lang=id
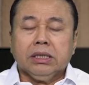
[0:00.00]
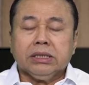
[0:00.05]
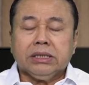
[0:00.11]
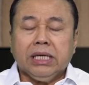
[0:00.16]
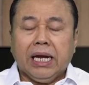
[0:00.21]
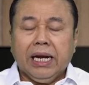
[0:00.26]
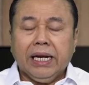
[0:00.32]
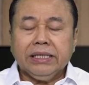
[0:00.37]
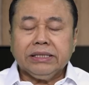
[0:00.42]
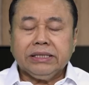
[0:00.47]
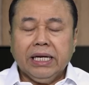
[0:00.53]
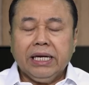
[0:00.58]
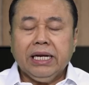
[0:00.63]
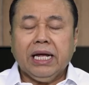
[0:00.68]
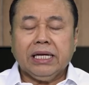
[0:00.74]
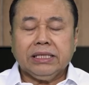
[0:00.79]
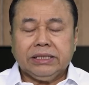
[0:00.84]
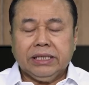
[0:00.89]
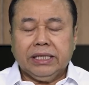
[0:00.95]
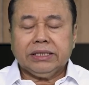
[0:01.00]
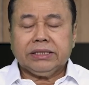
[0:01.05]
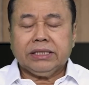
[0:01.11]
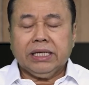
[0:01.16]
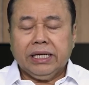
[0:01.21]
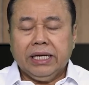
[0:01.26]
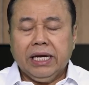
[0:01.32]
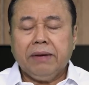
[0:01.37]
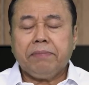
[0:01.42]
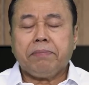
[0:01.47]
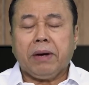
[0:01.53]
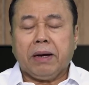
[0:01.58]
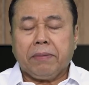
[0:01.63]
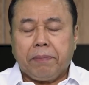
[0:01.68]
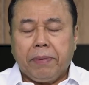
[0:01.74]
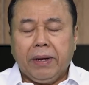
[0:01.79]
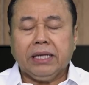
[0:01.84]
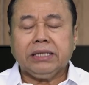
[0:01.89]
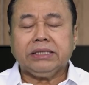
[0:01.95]
Saran saya, nasihat saya,
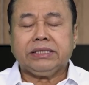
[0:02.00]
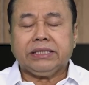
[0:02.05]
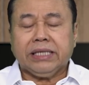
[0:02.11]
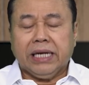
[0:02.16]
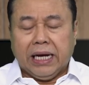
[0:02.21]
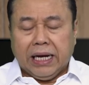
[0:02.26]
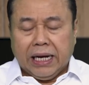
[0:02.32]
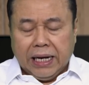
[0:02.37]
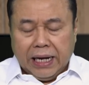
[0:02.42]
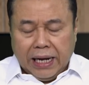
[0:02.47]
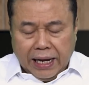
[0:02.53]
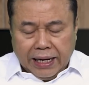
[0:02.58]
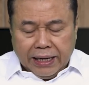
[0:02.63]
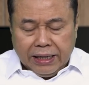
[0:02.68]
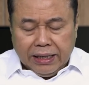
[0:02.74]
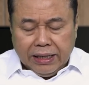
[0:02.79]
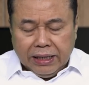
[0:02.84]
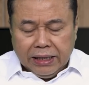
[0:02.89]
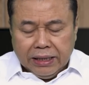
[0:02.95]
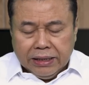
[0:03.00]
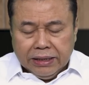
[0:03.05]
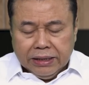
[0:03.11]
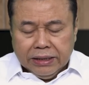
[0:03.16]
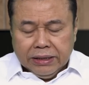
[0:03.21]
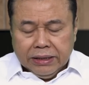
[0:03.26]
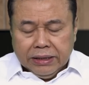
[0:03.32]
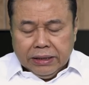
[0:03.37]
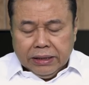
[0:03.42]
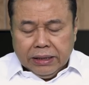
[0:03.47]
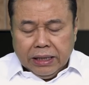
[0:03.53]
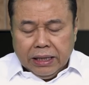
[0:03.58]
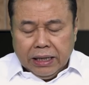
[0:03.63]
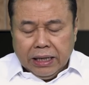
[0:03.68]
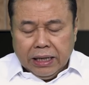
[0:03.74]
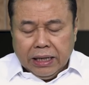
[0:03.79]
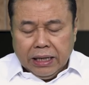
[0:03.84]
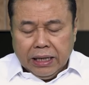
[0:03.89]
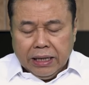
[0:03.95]
Bapak jangan
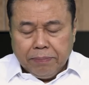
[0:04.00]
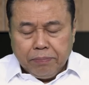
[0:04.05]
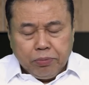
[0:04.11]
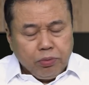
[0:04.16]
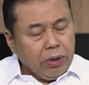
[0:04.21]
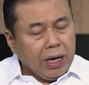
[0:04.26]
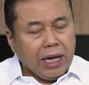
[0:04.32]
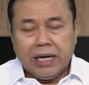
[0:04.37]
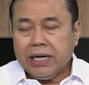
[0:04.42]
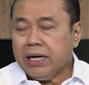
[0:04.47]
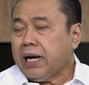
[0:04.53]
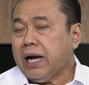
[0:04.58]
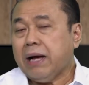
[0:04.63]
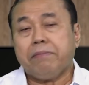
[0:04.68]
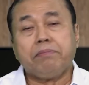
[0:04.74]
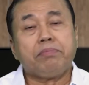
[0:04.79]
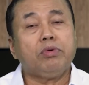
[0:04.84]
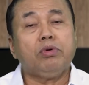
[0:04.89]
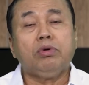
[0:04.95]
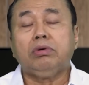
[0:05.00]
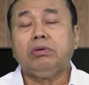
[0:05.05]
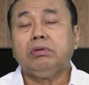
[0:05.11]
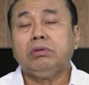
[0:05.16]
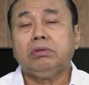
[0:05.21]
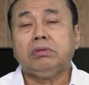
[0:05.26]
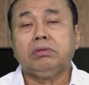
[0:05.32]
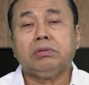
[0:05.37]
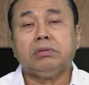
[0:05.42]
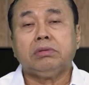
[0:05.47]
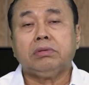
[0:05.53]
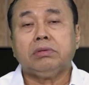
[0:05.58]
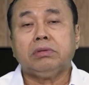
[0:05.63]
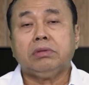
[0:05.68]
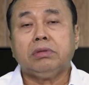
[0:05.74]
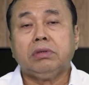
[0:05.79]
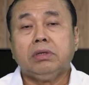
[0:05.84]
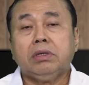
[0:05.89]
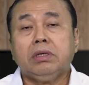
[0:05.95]
uh, pulang ke kampung,
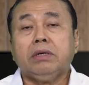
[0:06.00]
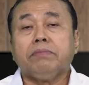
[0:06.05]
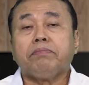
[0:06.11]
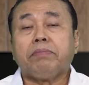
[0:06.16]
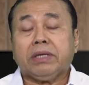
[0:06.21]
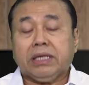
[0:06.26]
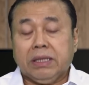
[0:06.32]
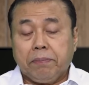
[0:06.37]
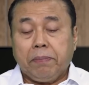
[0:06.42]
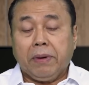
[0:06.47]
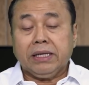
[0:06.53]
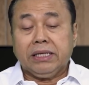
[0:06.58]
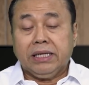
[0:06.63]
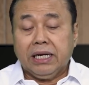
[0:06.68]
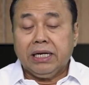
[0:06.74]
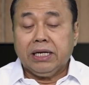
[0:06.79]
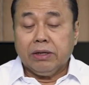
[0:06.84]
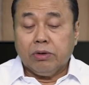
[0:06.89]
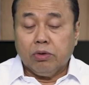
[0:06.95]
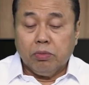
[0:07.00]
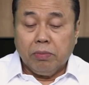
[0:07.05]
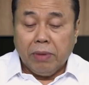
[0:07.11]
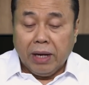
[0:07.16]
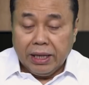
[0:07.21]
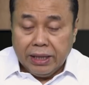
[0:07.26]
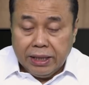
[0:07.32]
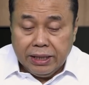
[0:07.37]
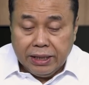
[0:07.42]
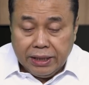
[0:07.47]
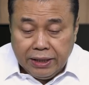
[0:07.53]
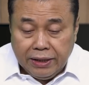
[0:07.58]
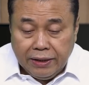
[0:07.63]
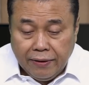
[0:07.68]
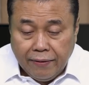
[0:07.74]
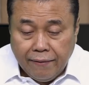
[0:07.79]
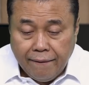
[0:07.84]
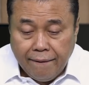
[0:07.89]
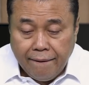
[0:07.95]
tetap aja di rumah
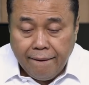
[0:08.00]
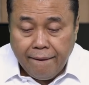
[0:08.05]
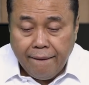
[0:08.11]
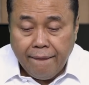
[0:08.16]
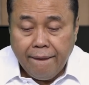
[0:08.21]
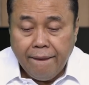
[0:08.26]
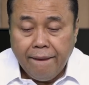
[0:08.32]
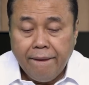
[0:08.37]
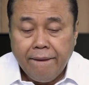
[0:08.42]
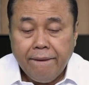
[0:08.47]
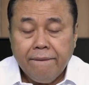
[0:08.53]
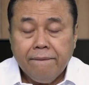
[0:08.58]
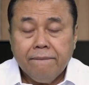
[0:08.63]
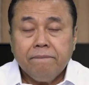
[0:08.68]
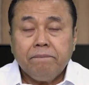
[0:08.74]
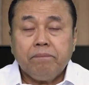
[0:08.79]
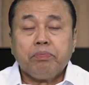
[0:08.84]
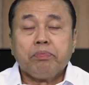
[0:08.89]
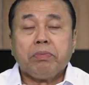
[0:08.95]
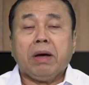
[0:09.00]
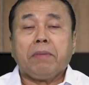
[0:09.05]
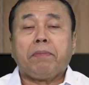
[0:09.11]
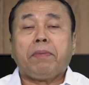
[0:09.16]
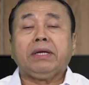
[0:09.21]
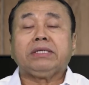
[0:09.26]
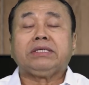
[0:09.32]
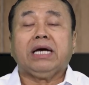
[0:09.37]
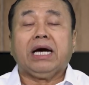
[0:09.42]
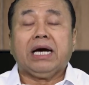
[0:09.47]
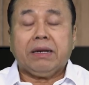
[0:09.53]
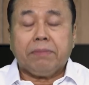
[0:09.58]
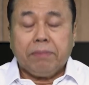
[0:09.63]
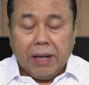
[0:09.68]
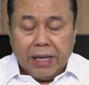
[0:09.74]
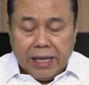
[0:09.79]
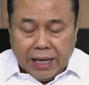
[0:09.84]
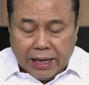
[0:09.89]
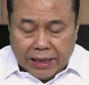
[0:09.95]
ini. Bapak jangan
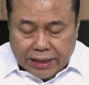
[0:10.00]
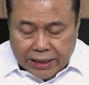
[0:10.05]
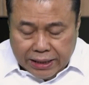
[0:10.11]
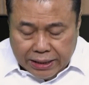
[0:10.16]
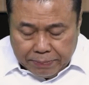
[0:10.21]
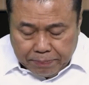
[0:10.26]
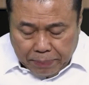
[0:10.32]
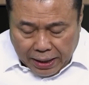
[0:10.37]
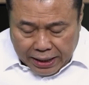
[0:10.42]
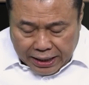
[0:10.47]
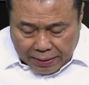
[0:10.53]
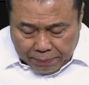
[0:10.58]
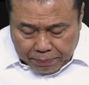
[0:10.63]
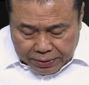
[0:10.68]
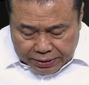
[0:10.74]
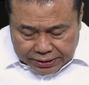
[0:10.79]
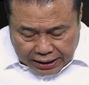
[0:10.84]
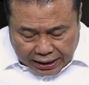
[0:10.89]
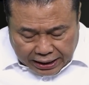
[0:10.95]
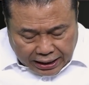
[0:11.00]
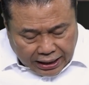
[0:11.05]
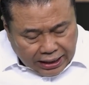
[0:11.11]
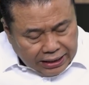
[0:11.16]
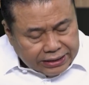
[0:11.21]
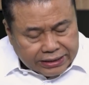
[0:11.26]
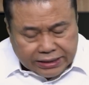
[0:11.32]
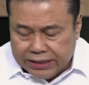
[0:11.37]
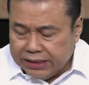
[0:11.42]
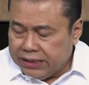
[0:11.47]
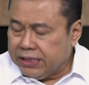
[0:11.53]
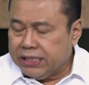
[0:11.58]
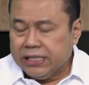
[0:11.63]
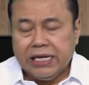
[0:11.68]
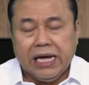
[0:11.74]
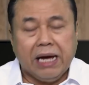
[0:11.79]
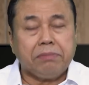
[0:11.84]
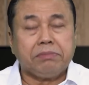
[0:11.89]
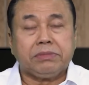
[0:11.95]
banyak di banyak bicara,
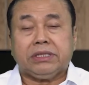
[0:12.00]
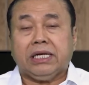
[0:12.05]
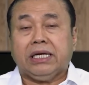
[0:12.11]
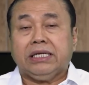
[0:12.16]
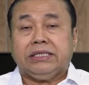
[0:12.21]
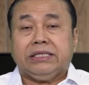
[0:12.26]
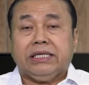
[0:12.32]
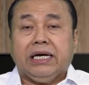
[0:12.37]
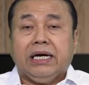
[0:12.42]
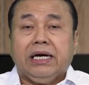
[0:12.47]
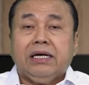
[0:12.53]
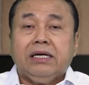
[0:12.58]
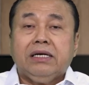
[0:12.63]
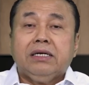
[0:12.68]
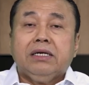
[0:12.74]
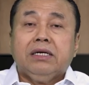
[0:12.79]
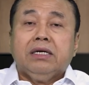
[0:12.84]
diam saja.